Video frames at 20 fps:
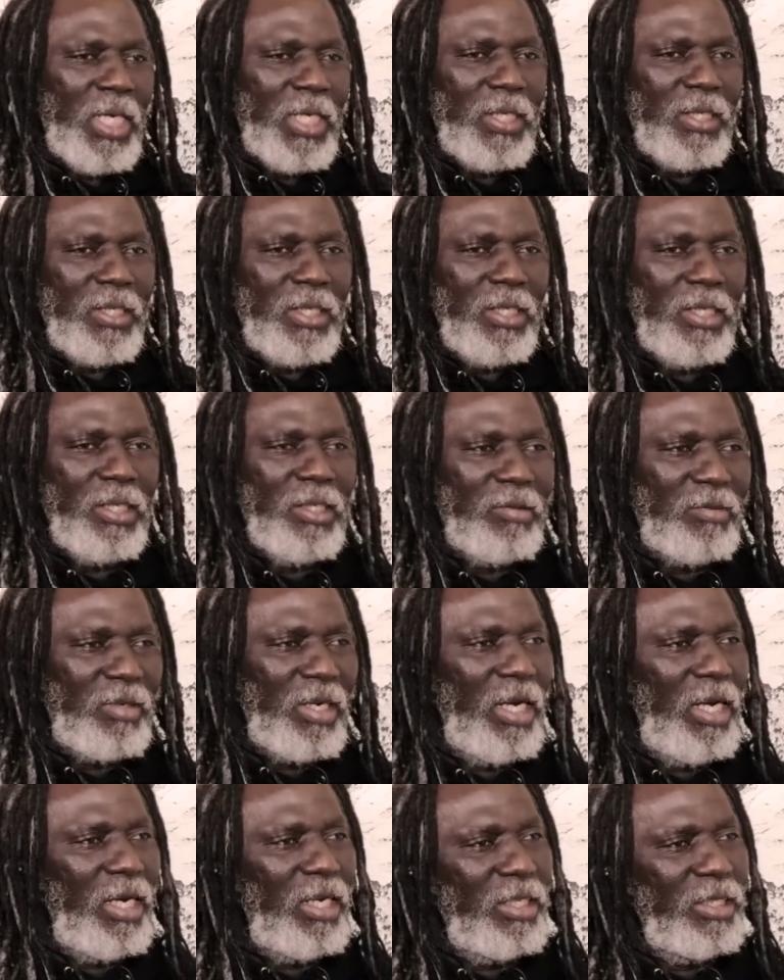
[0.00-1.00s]
euh,
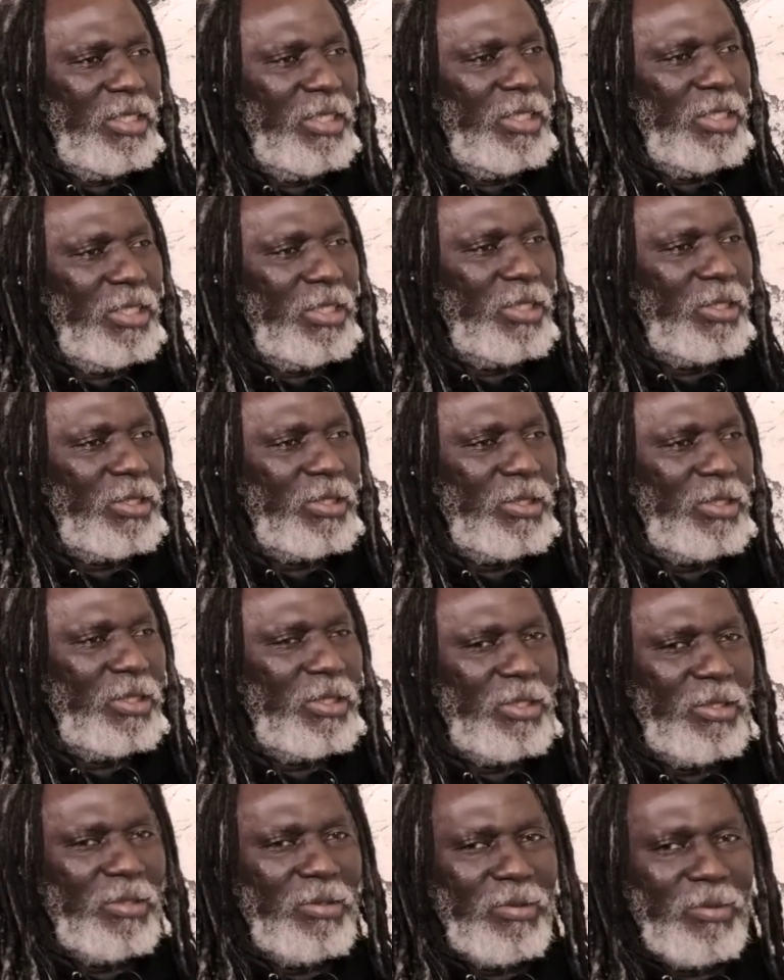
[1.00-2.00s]
voilà, et donc
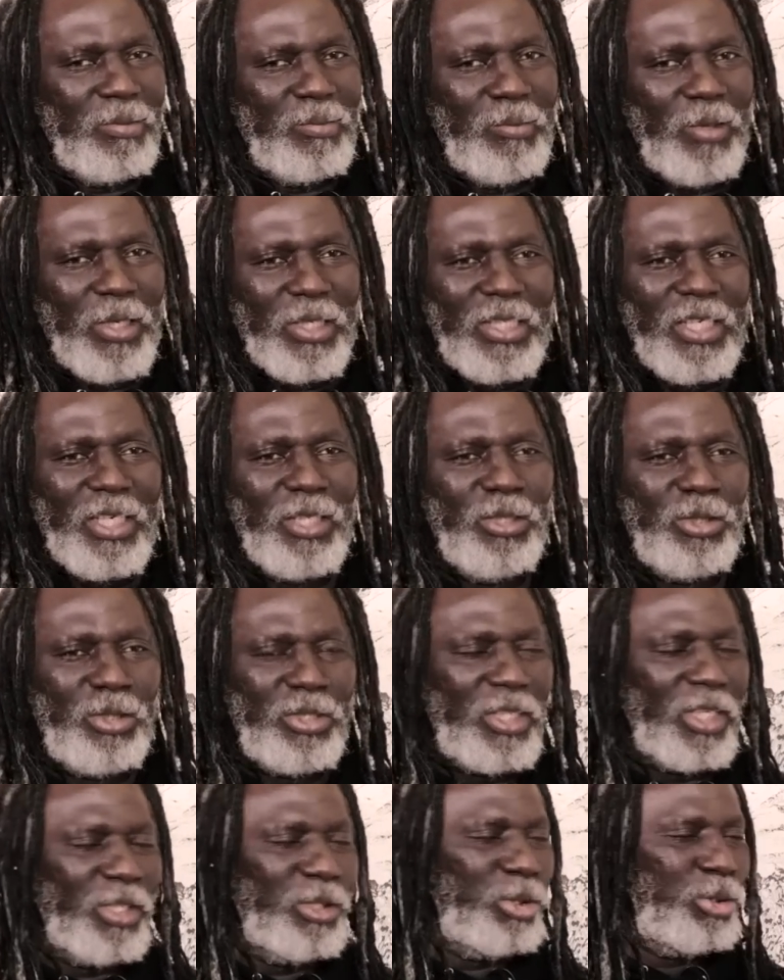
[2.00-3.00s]
euh, moi très,
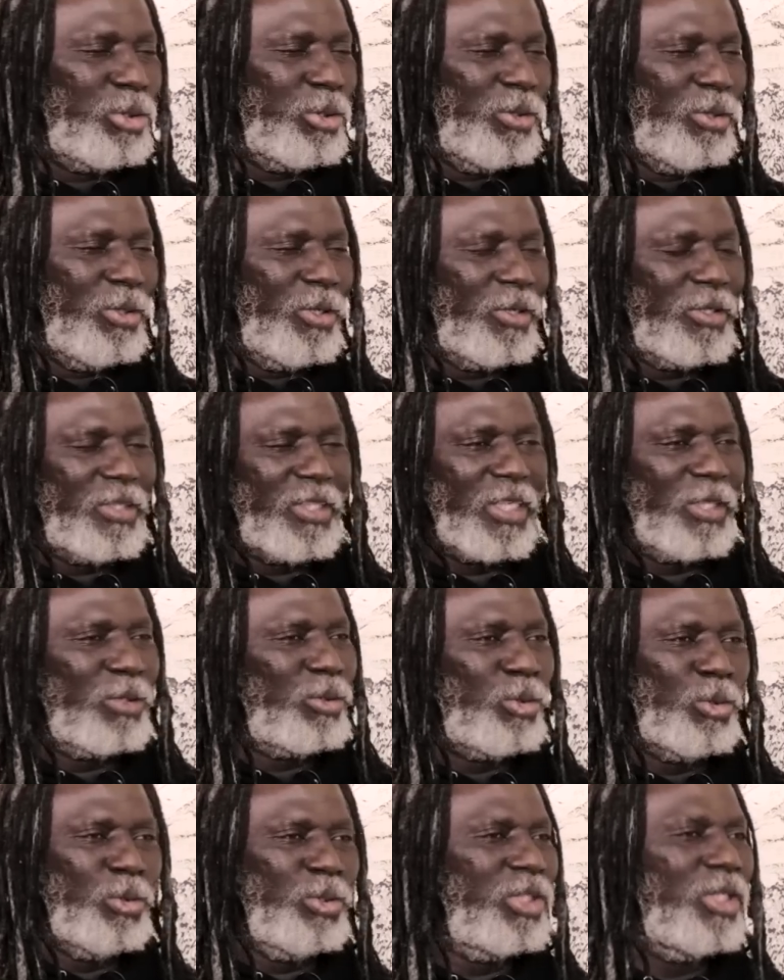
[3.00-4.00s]
très jeune, très
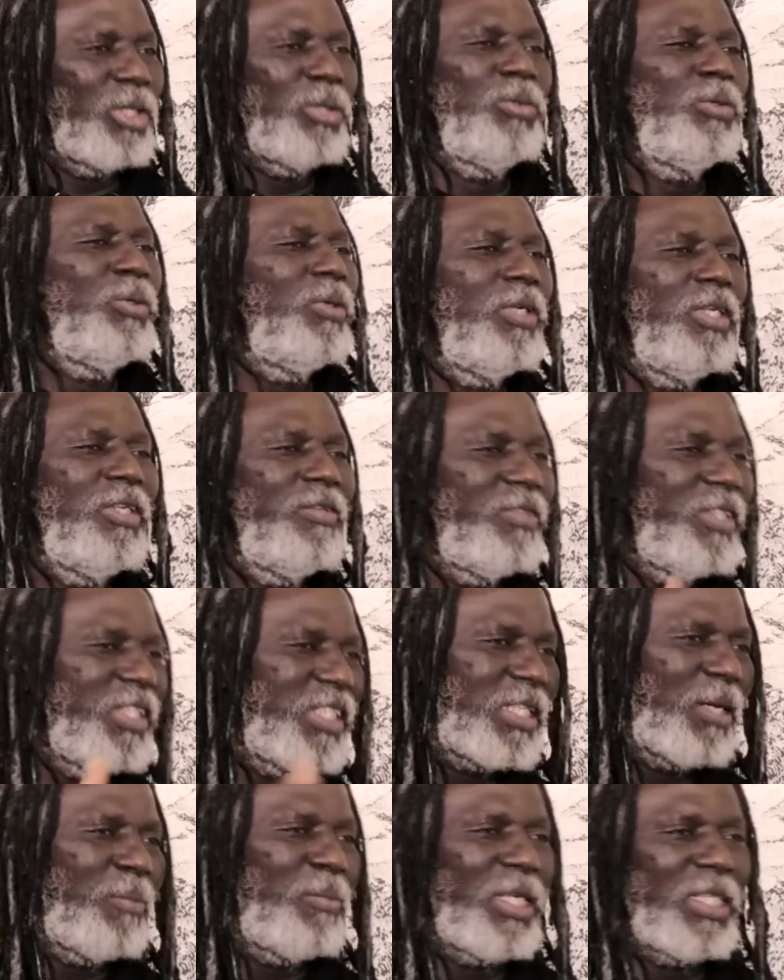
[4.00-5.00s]
tôt, j'ai lu le livre de
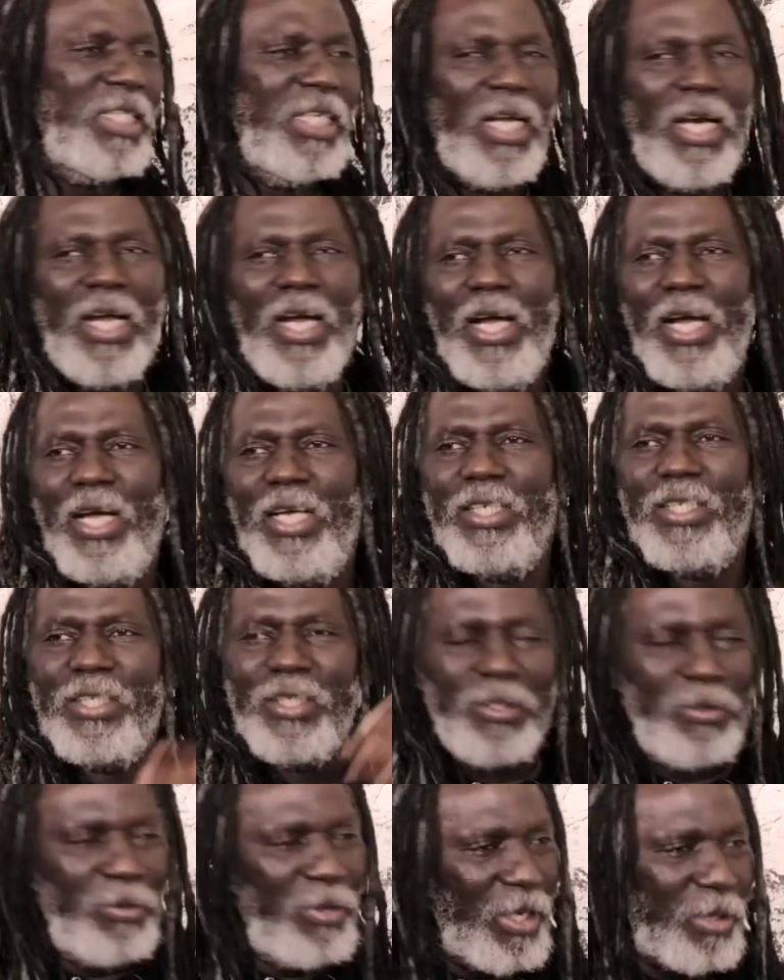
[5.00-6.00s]
Samba Diarra,
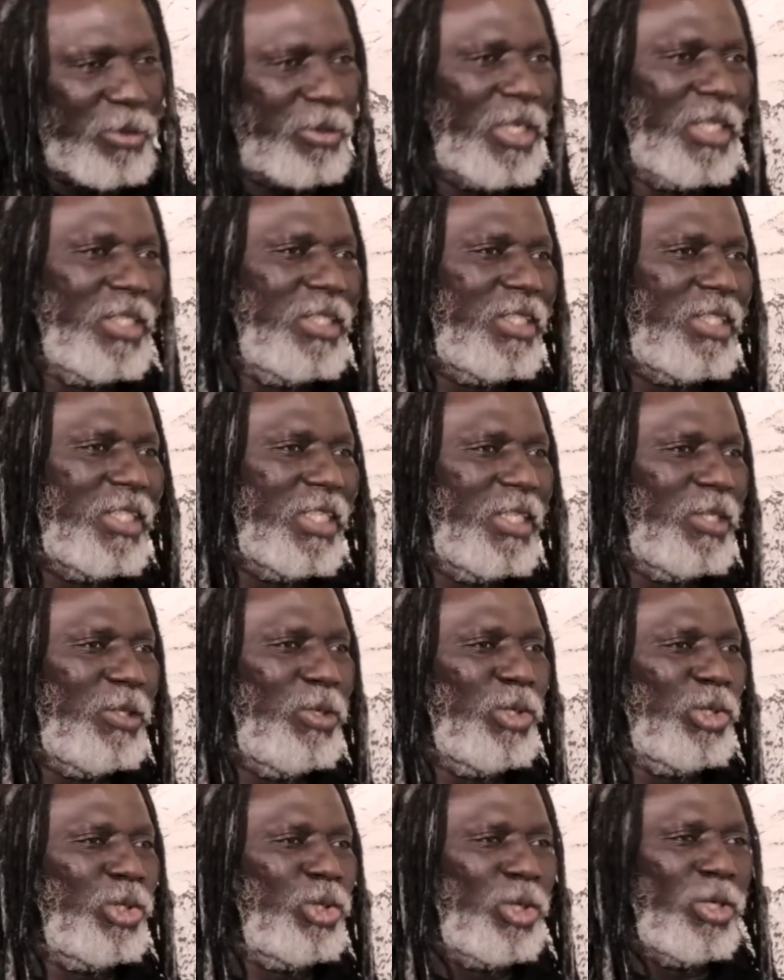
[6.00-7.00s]
j'ai lu l'actualité,
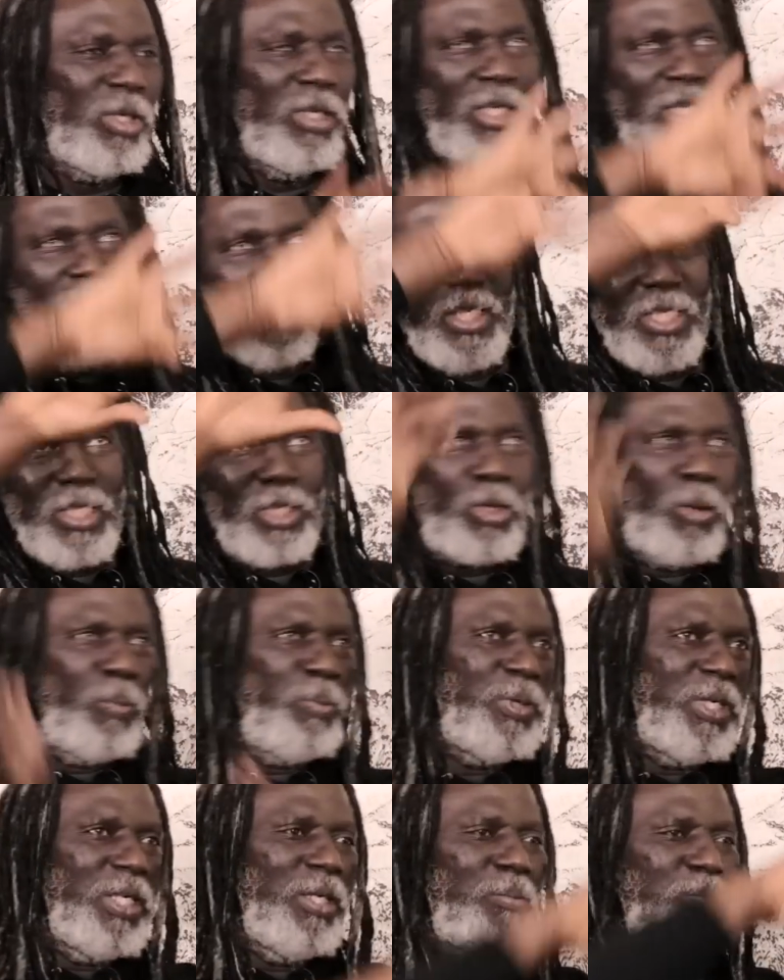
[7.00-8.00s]
donc euh, je
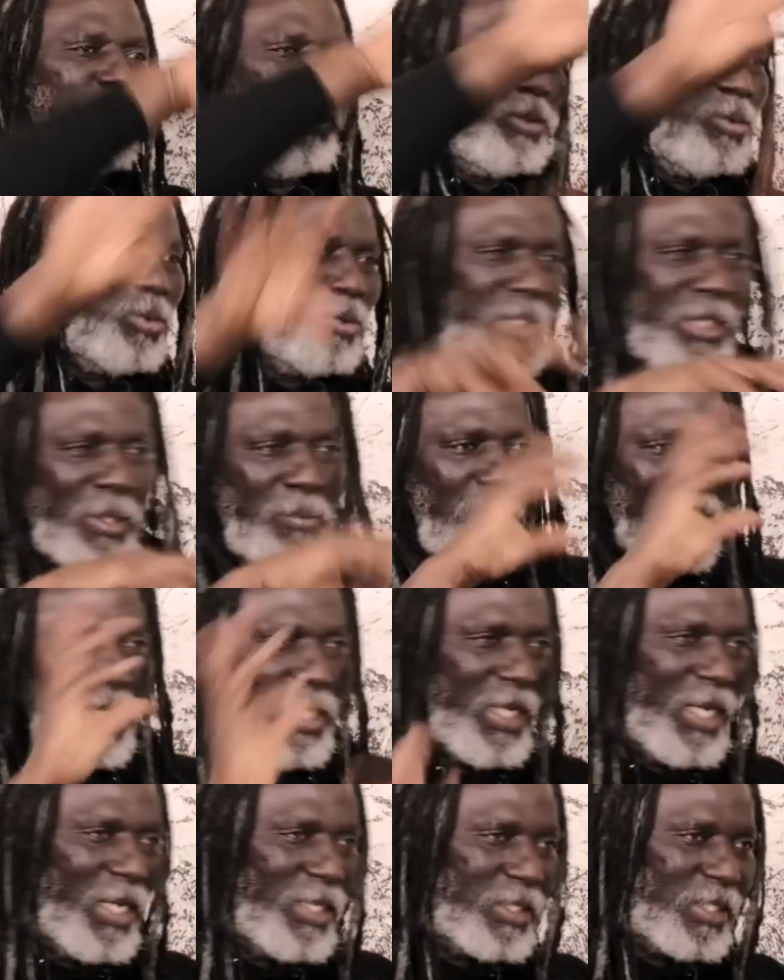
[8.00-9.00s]
comprenais un peu toutes ces
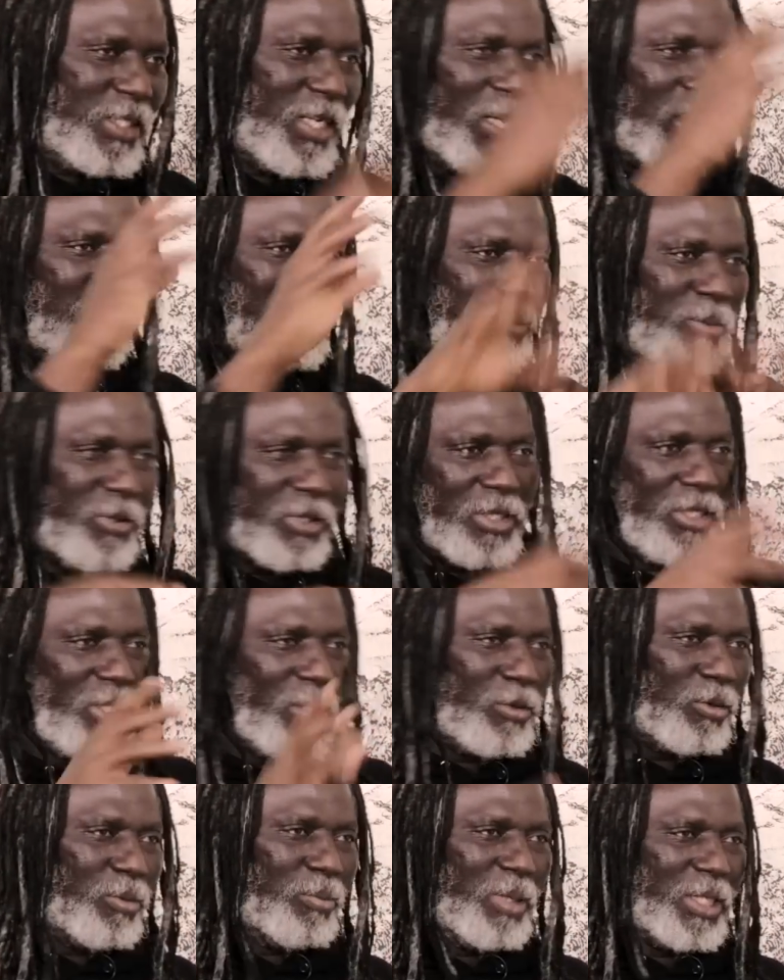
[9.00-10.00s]
manigances-là, toutes ces
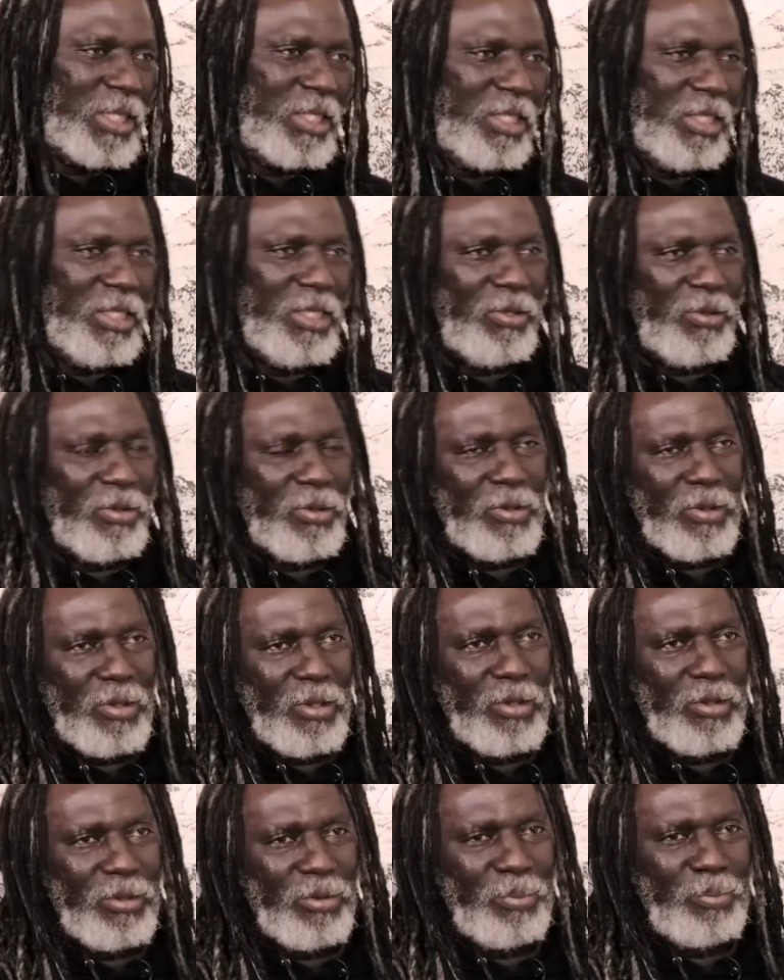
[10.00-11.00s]
acrobaties, donc
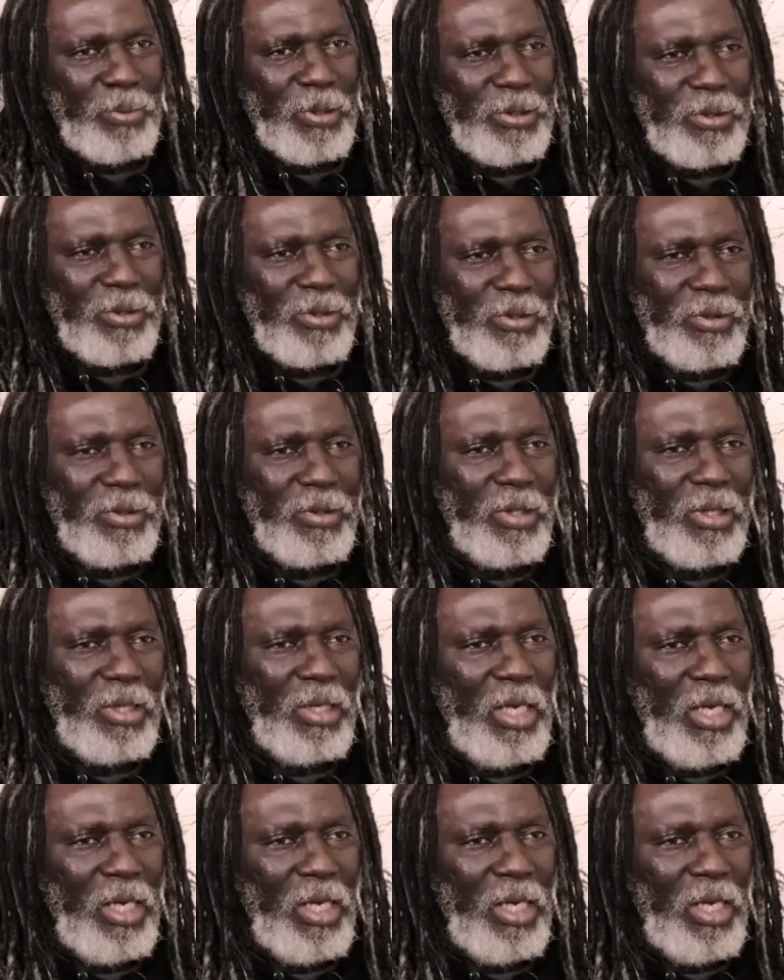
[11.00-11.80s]
je pense que...